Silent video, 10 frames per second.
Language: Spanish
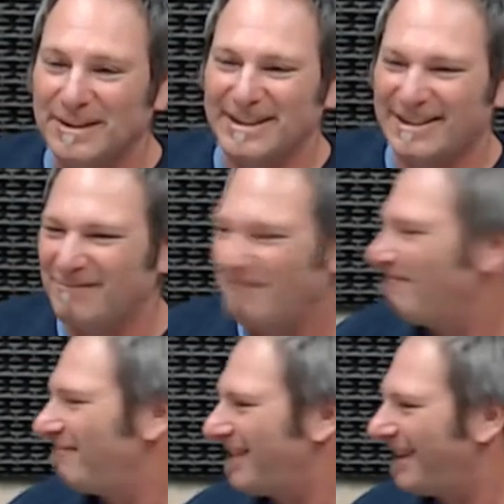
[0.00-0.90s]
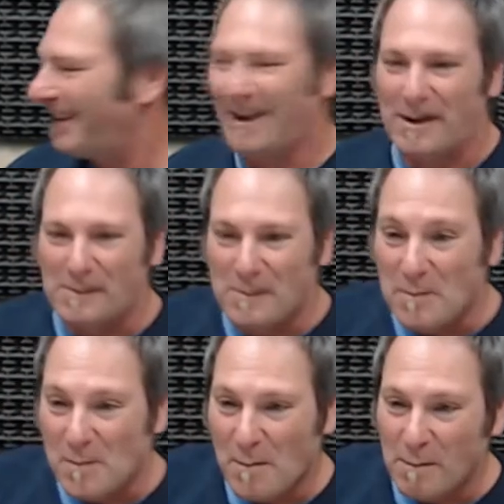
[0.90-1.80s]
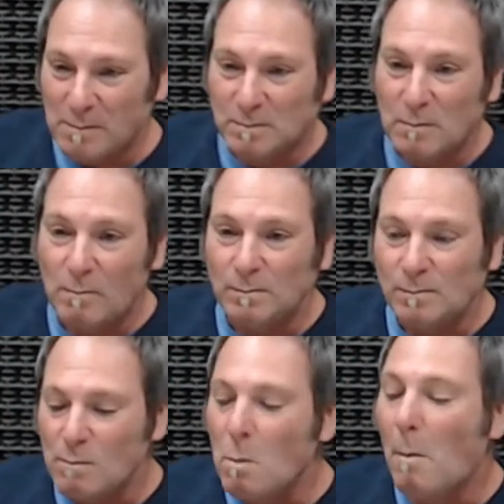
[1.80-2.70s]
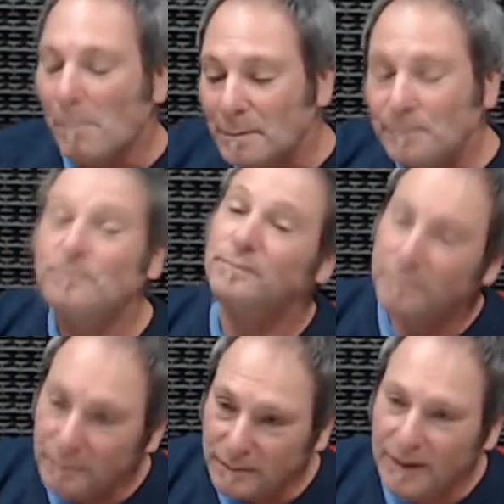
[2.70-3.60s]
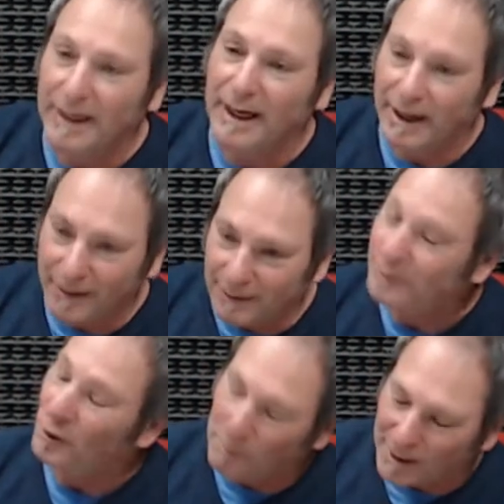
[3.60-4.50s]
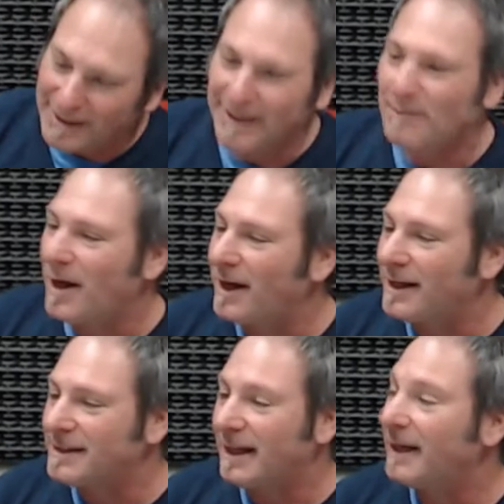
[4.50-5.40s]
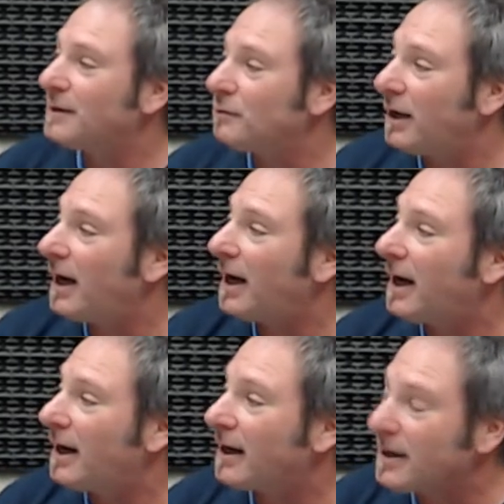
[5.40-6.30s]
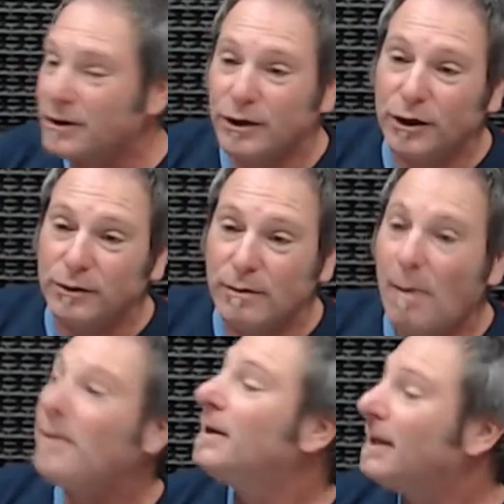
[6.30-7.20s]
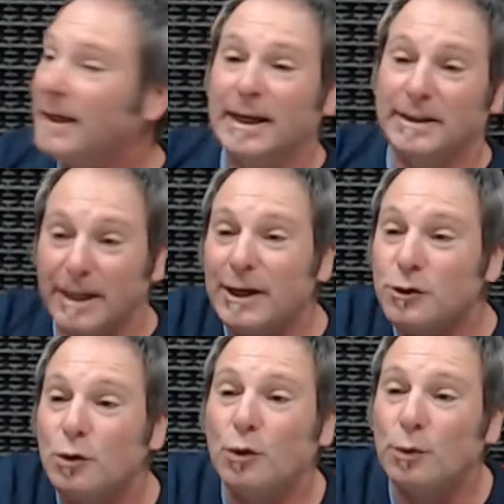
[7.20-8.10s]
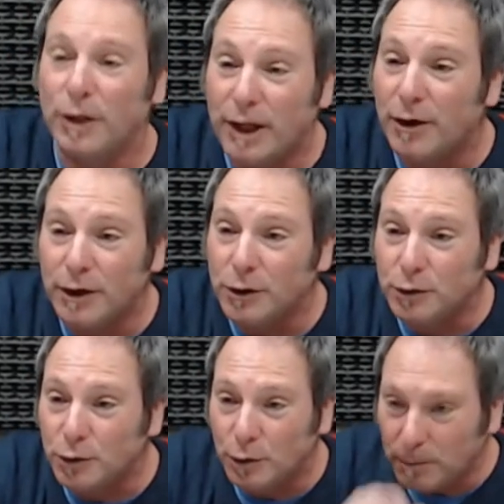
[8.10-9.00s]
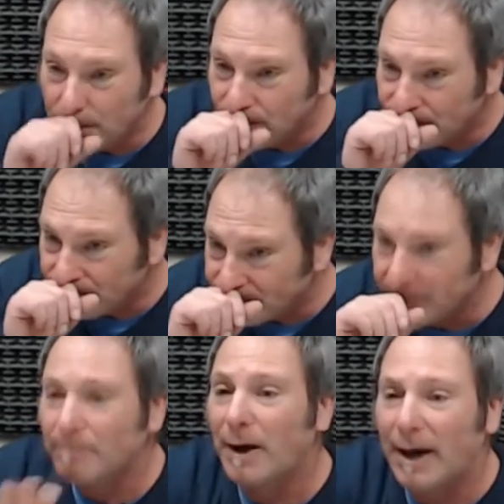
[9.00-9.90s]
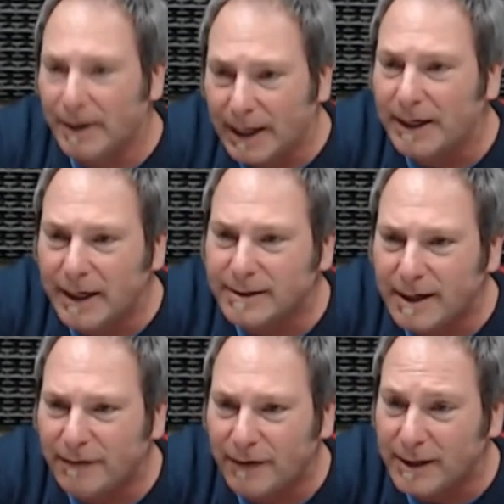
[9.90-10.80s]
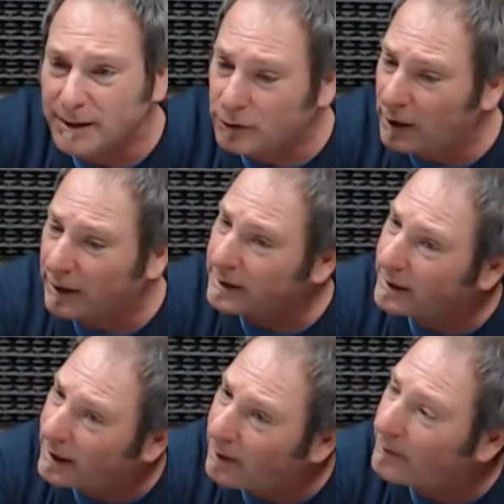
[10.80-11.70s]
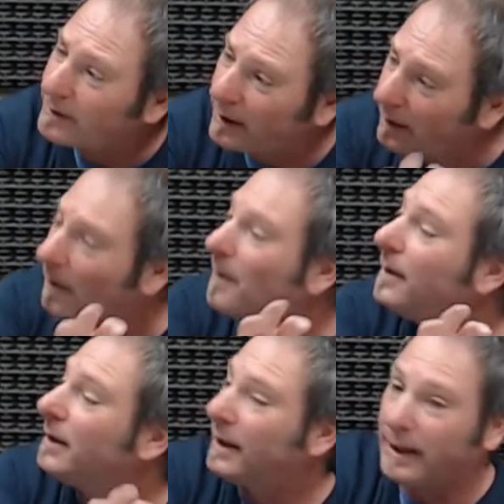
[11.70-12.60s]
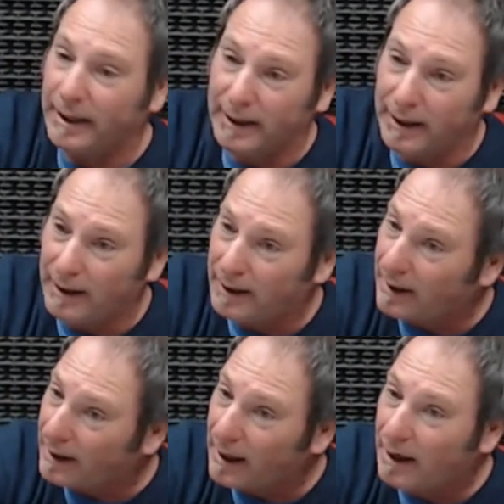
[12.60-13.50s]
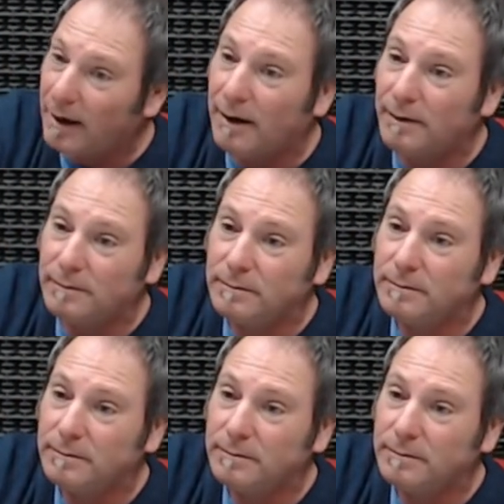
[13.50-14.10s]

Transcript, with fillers: faltan las chicas nada más, la verdad. ¿Qué acabamos de escuchar? todo pasa. Todo pasa. Es, es una canción que tiene su video en YouTube. Quería hacer referencia sí, el que se quiera meter. en el canal